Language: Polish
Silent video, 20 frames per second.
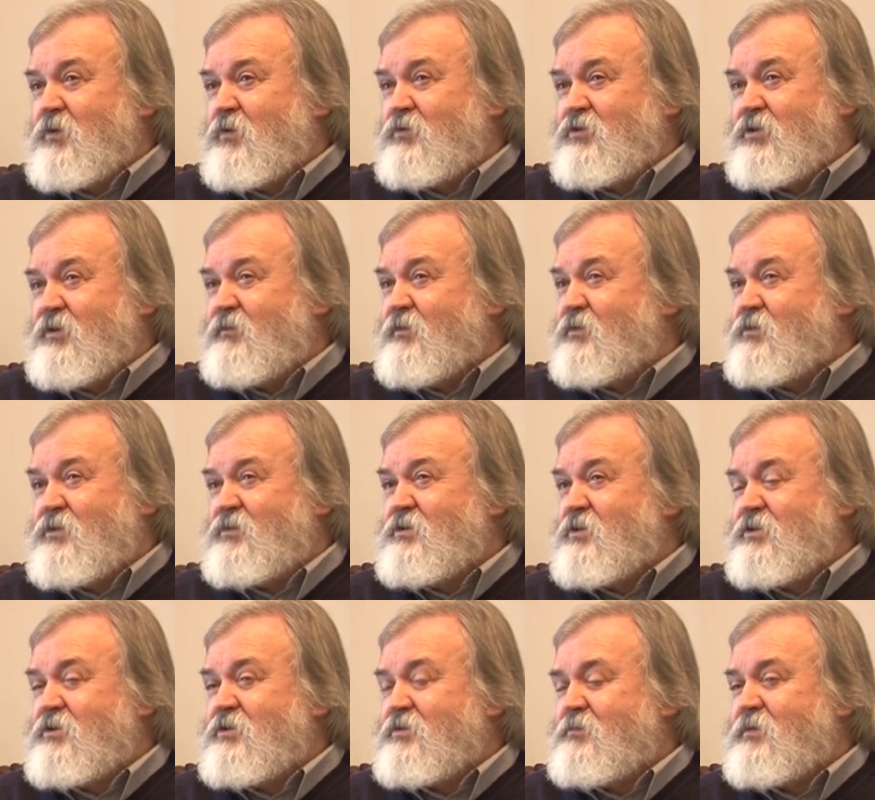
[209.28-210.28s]
9 czy
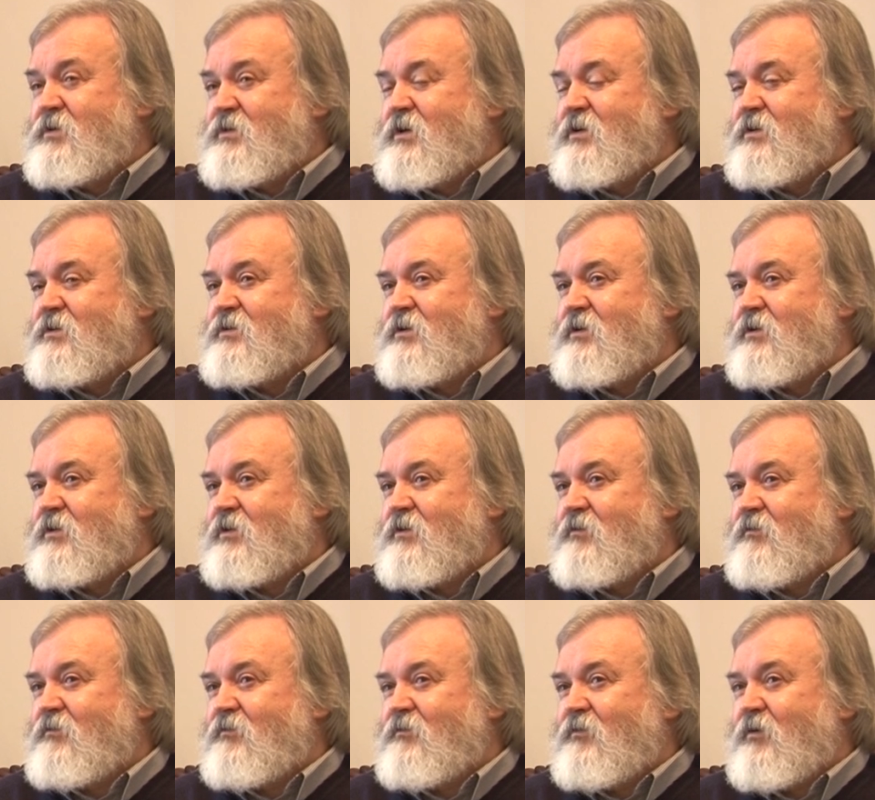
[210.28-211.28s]
10 miesięcy
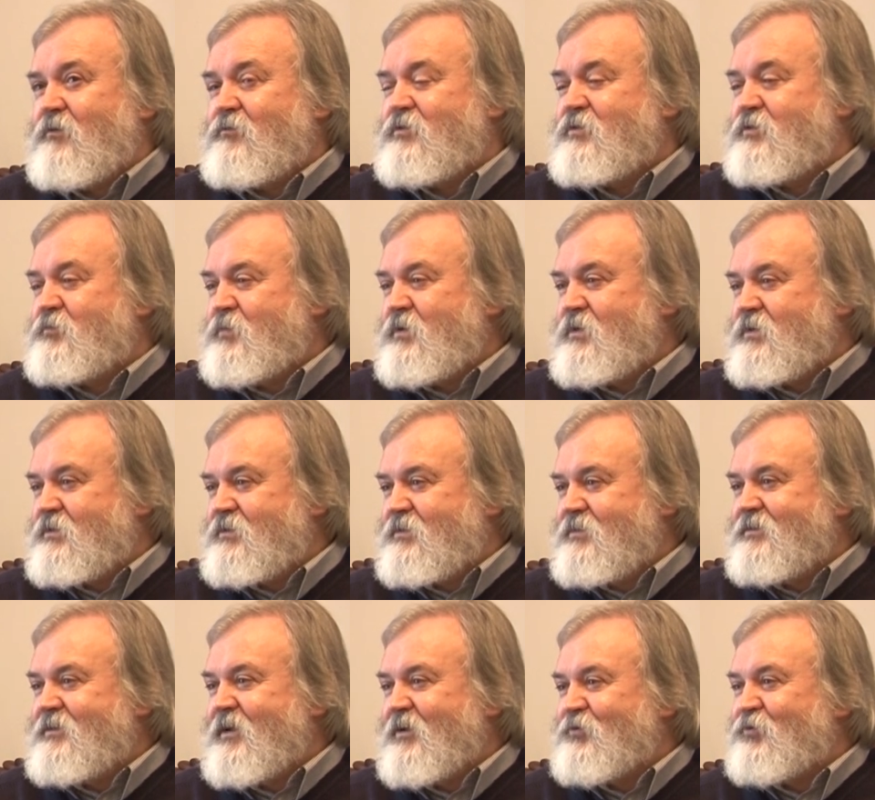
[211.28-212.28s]
trwał spis
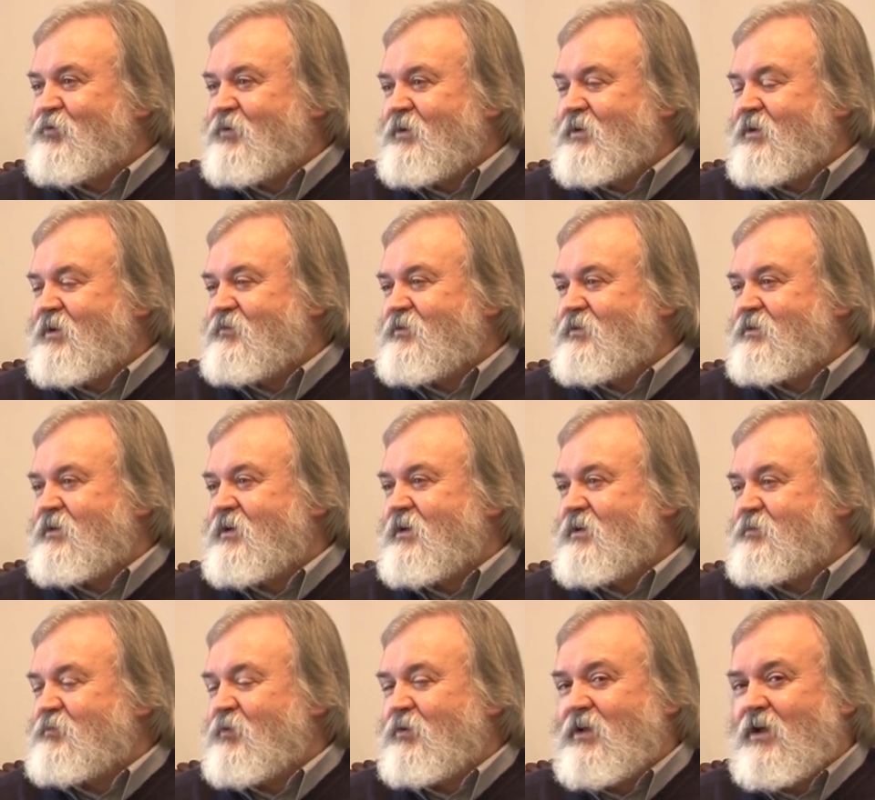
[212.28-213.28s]
z natury tych wszystkich
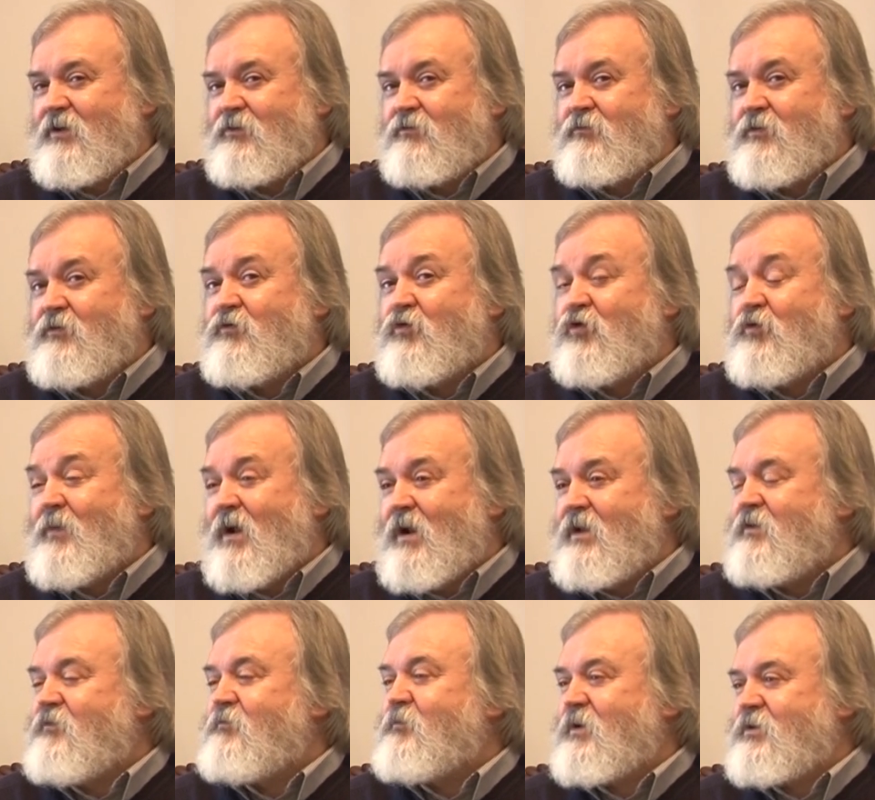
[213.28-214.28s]
eksponatów i
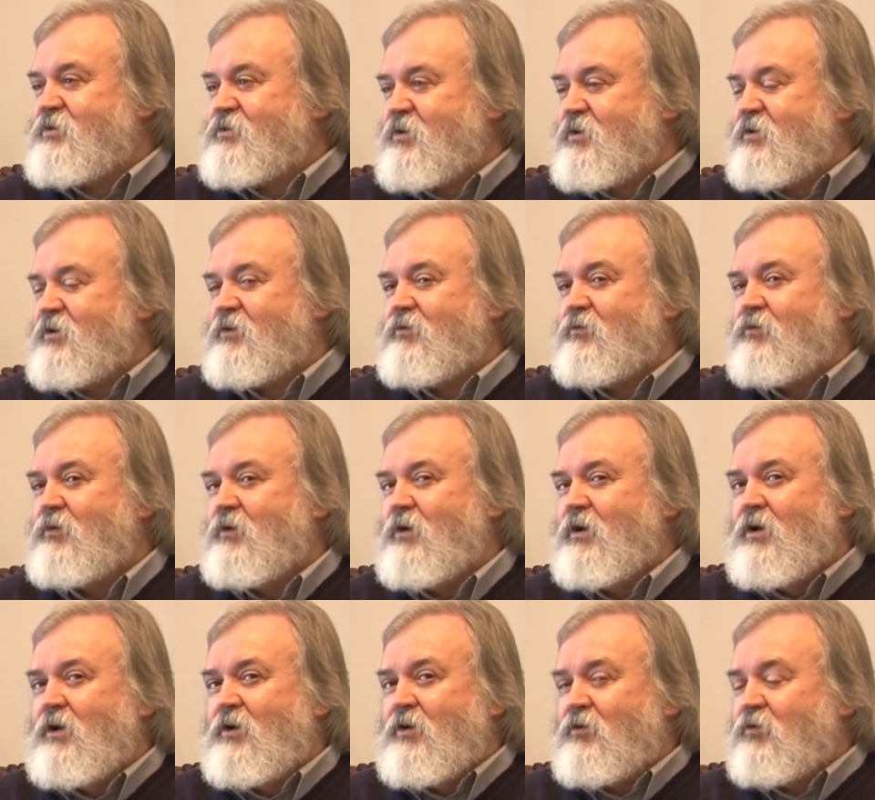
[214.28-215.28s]
formalnie w październiku
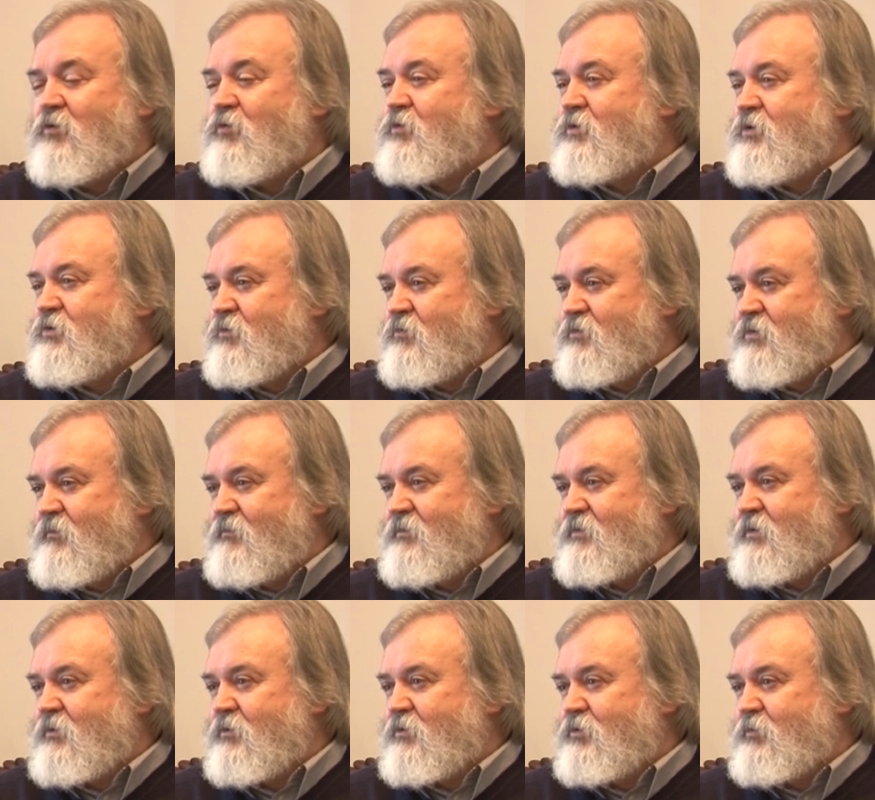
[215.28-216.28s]
roku
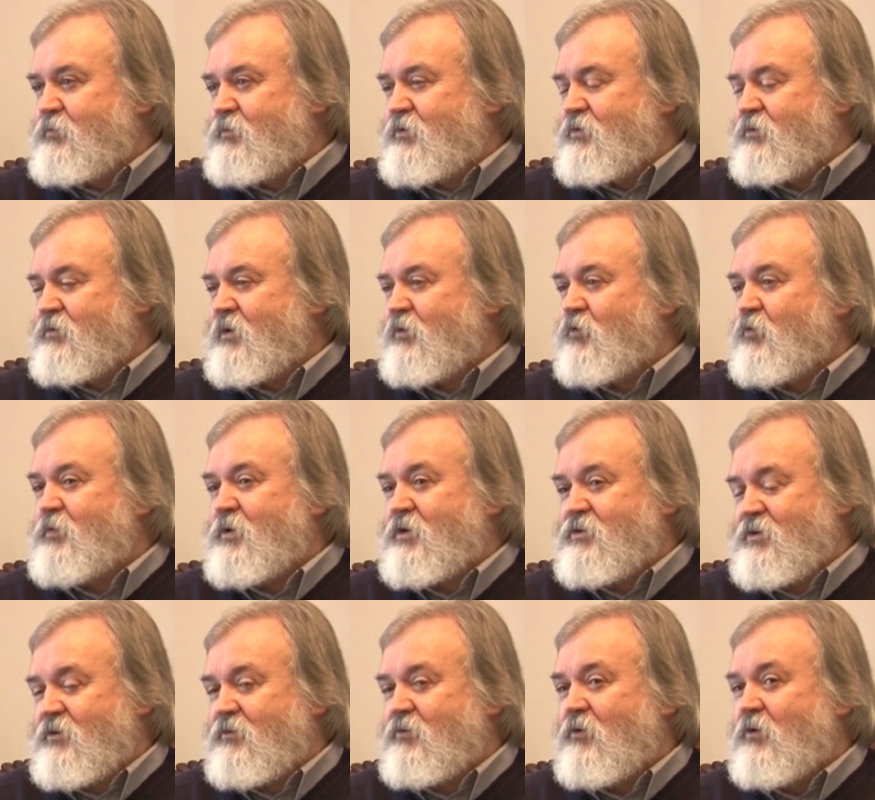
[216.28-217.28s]

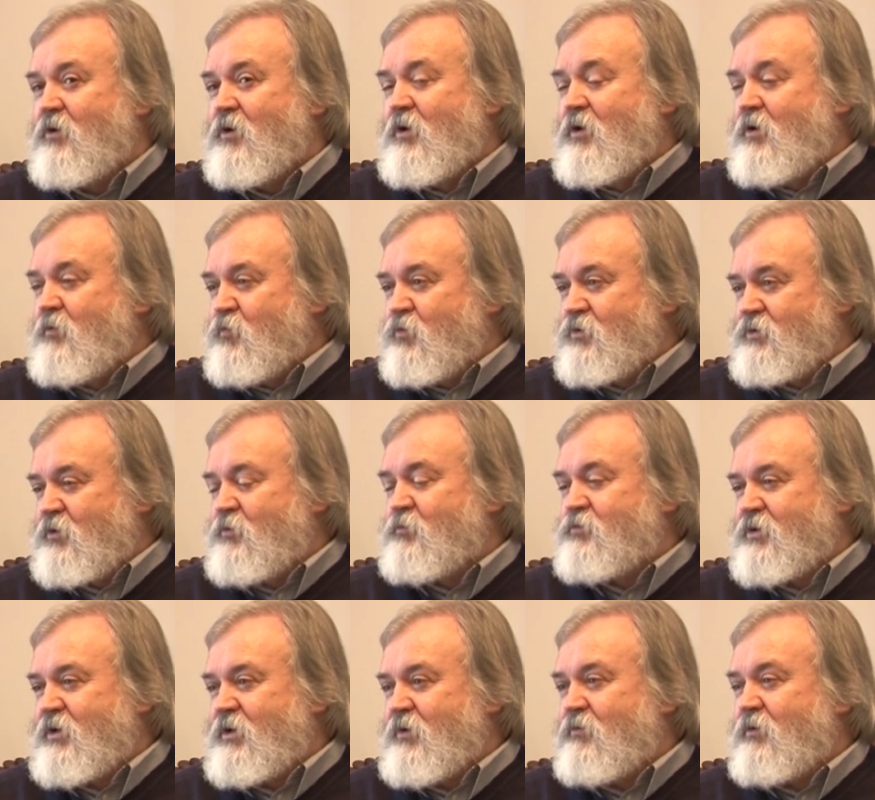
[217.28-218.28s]
1981 muzeum
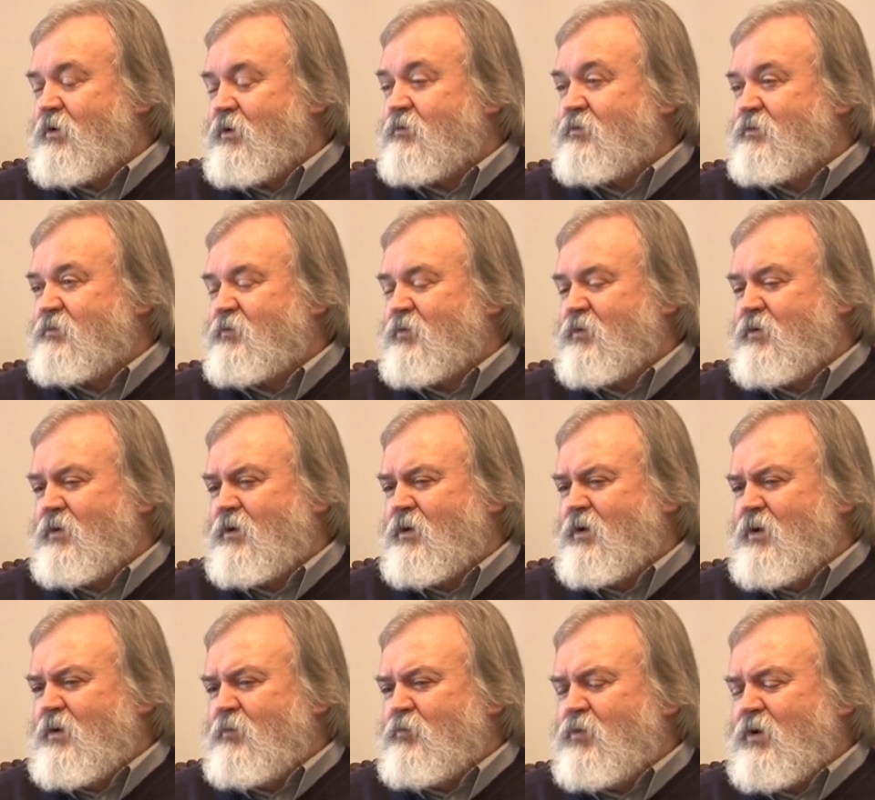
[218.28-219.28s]
przejęło jego zbiory.
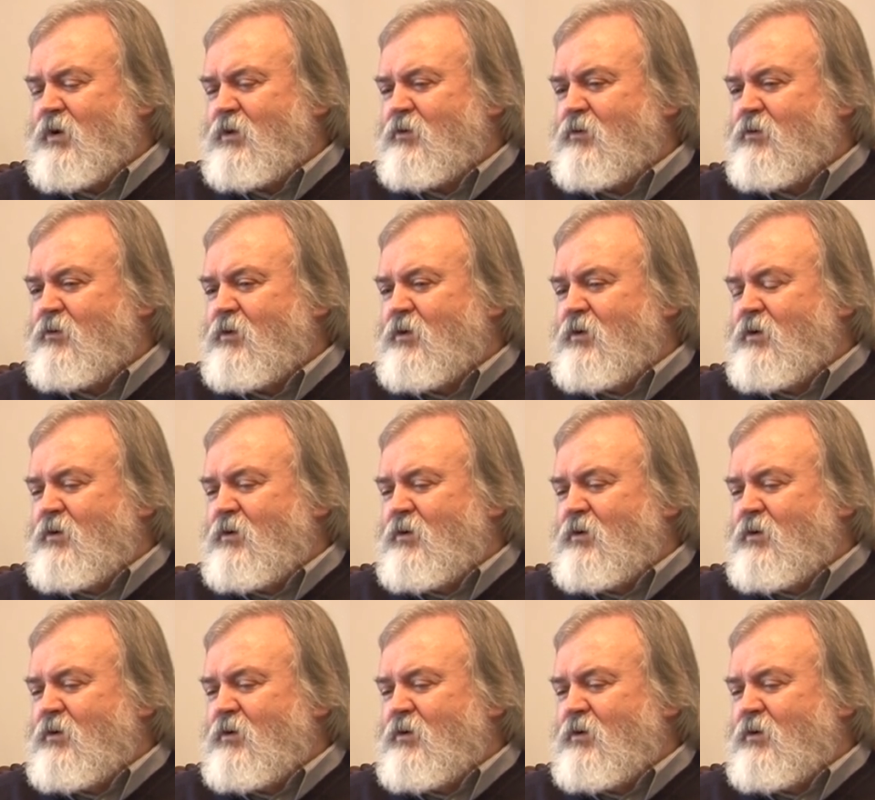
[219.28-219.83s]
Była to